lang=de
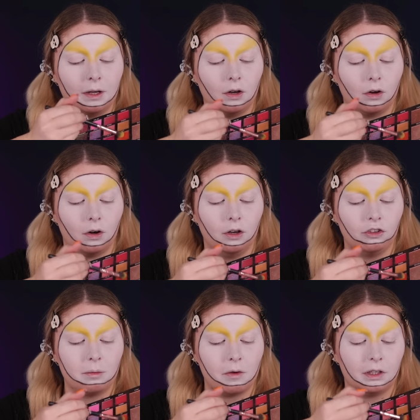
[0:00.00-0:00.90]
mein
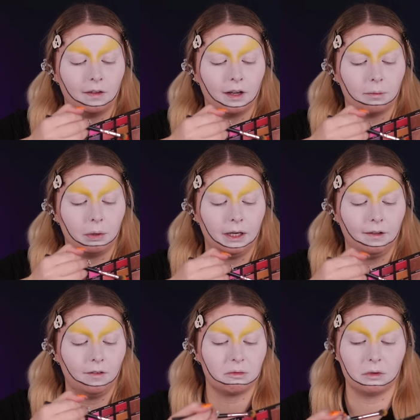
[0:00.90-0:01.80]
Orange, nehme auch denselben
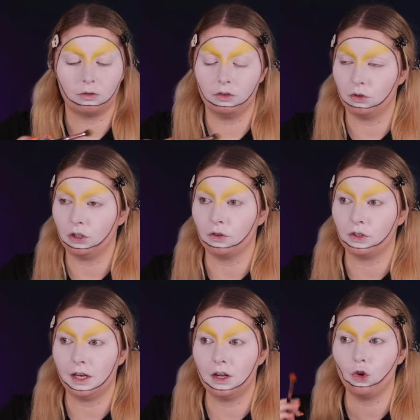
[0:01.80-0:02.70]
Pinsel, weil ich mich sowieso nicht
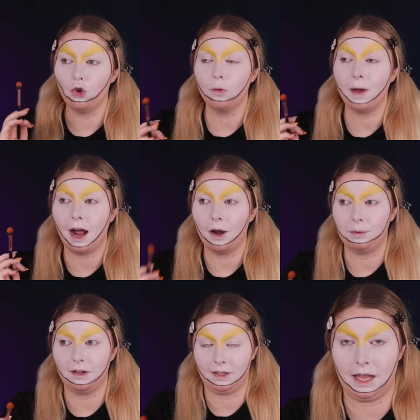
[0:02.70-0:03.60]
auskenne.
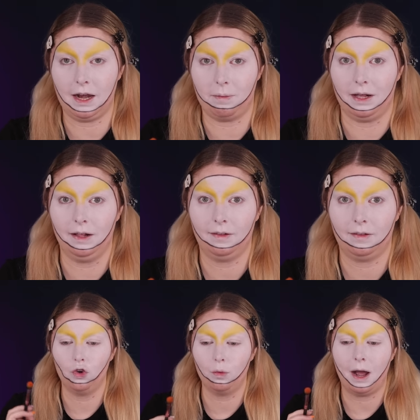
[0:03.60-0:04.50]
Überhalb des Gelbes.
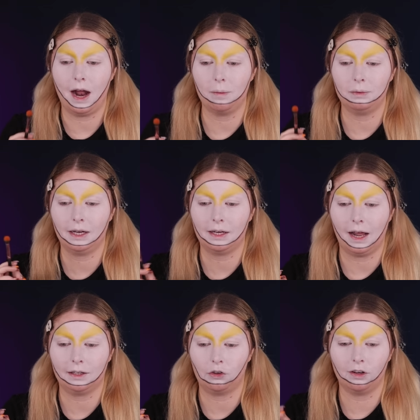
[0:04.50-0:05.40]
Überhalb der
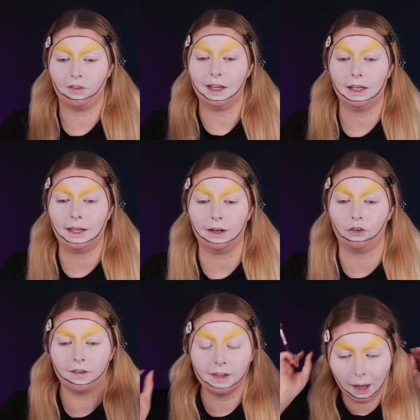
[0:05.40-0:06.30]
Cut Grease. Welche Cut
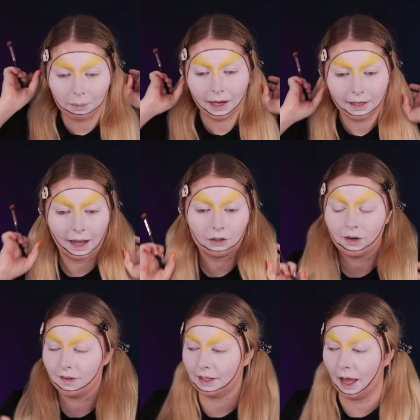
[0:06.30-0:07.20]
Grease? Ich habe keine Cut
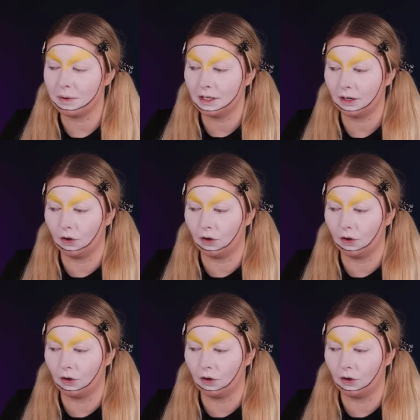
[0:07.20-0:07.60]
Grease, ich kenne mich nicht